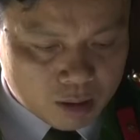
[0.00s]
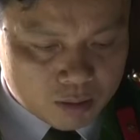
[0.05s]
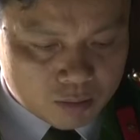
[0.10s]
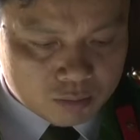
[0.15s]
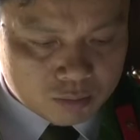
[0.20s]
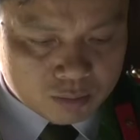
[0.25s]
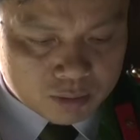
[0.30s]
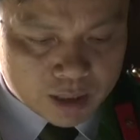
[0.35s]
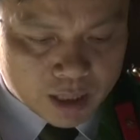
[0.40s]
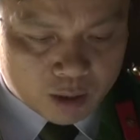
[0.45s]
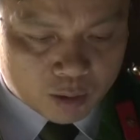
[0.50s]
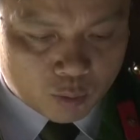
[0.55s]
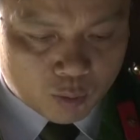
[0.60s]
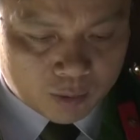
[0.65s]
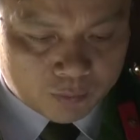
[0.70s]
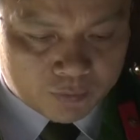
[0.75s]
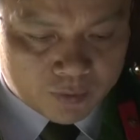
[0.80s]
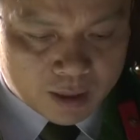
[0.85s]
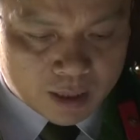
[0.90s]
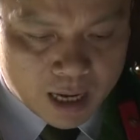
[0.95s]
Thung, xã Đồng
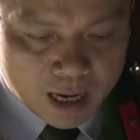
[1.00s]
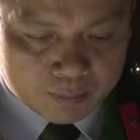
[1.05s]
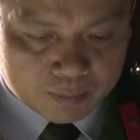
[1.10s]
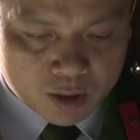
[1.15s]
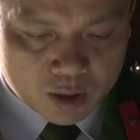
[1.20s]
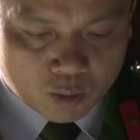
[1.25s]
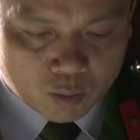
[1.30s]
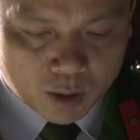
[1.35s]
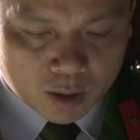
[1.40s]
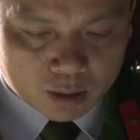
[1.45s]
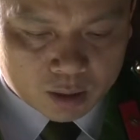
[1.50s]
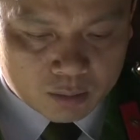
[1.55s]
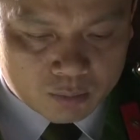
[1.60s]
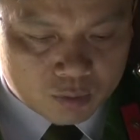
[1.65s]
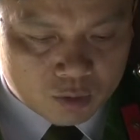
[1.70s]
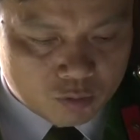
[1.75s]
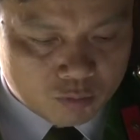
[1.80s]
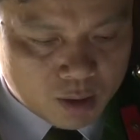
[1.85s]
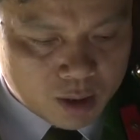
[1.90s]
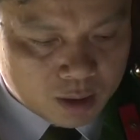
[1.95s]
Lương, tổ đại
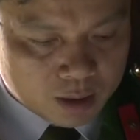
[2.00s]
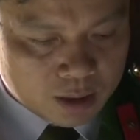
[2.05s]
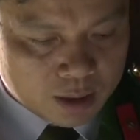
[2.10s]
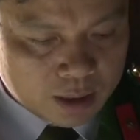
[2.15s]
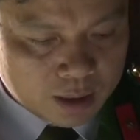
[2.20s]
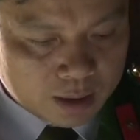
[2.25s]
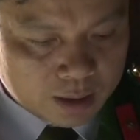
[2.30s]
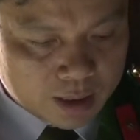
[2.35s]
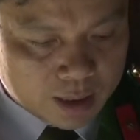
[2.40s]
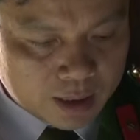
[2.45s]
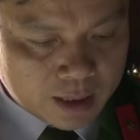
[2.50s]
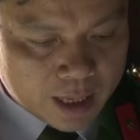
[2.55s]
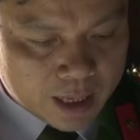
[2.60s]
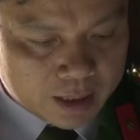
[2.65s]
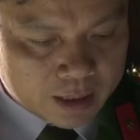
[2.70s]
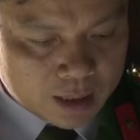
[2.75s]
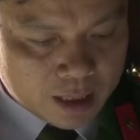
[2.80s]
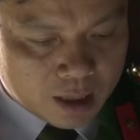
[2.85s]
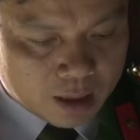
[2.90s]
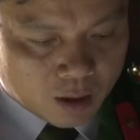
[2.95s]
biểu Hội đồng Nhân dân
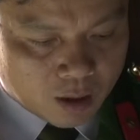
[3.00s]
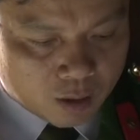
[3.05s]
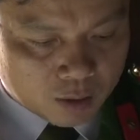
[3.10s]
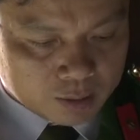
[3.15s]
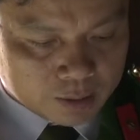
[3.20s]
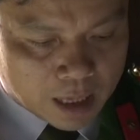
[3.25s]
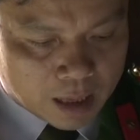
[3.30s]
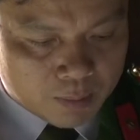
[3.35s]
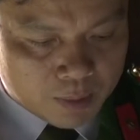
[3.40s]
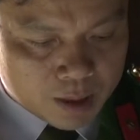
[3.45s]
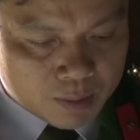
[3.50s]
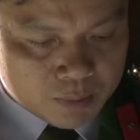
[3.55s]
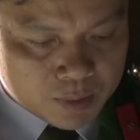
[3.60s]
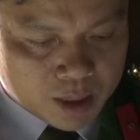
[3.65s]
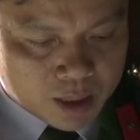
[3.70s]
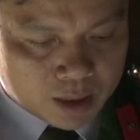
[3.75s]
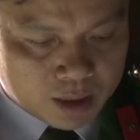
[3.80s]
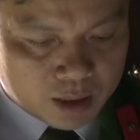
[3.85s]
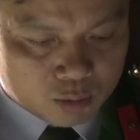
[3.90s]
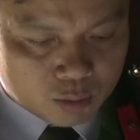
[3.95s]
huyện gồm ông Nguyễn Quang
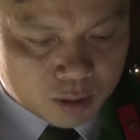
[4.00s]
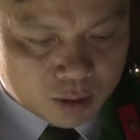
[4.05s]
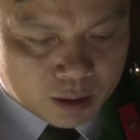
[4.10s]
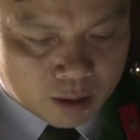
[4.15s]
Thủy,